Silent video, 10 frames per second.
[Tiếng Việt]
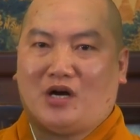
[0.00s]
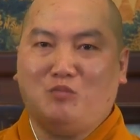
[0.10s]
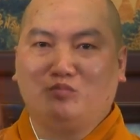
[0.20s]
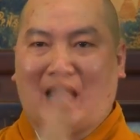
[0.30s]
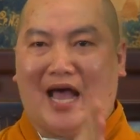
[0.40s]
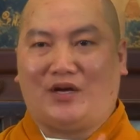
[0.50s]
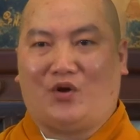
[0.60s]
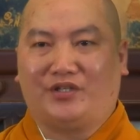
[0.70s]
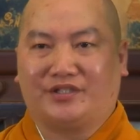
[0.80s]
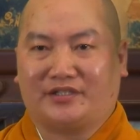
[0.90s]
không thay
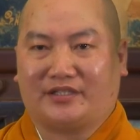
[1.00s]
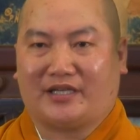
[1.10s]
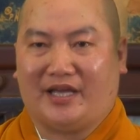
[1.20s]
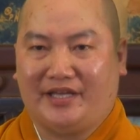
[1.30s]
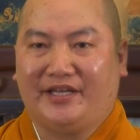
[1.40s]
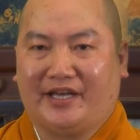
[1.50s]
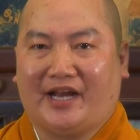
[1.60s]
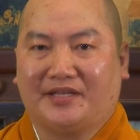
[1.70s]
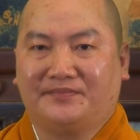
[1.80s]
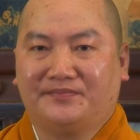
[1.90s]
đổi được cái ý nghĩa
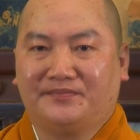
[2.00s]
này.